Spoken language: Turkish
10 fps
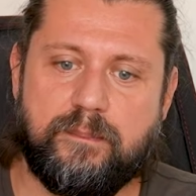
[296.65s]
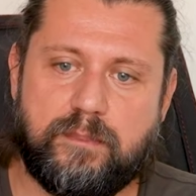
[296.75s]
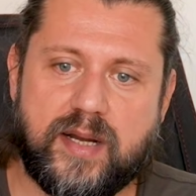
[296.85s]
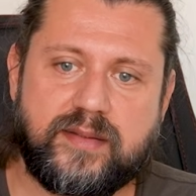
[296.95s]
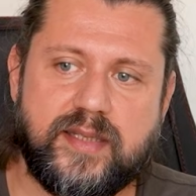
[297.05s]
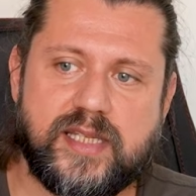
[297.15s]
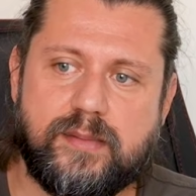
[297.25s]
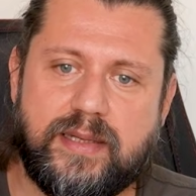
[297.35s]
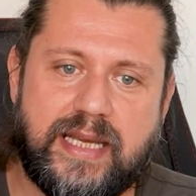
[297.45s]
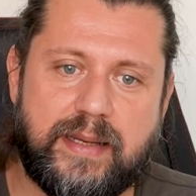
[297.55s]
baktığınız
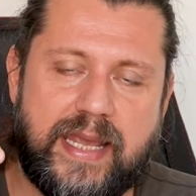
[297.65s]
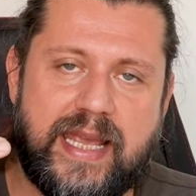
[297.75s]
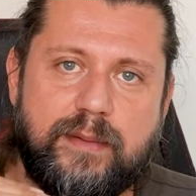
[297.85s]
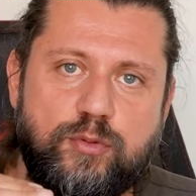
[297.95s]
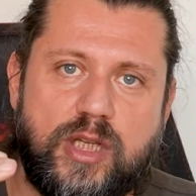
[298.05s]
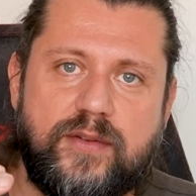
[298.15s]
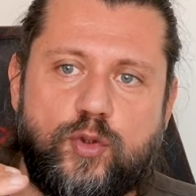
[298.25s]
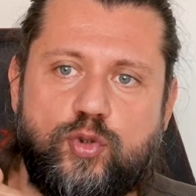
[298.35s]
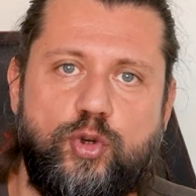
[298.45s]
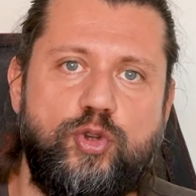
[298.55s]
zaman yani eğer bu
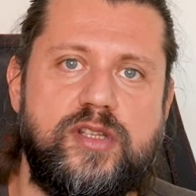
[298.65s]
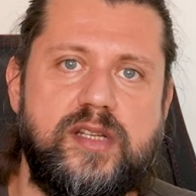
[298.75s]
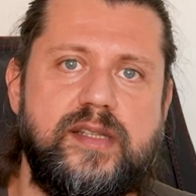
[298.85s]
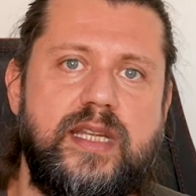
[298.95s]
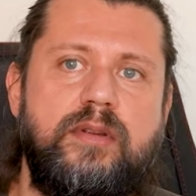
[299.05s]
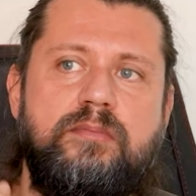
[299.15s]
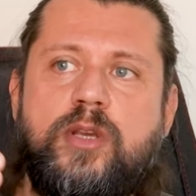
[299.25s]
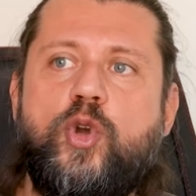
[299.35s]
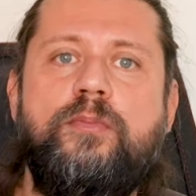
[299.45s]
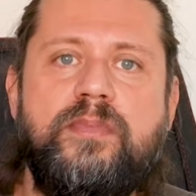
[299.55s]
telefonu koyuyorsanız dediğim
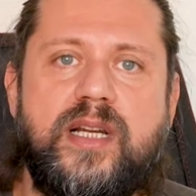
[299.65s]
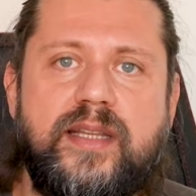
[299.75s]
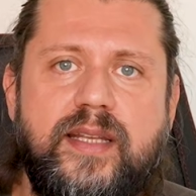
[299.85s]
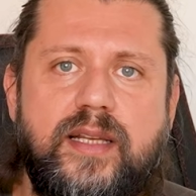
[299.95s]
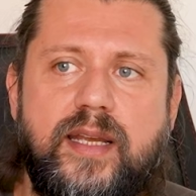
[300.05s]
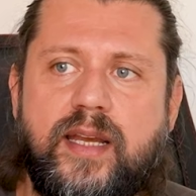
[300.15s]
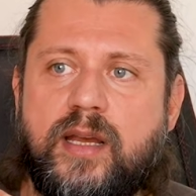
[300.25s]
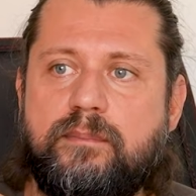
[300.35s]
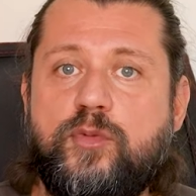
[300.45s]
Mi 11 ile değil de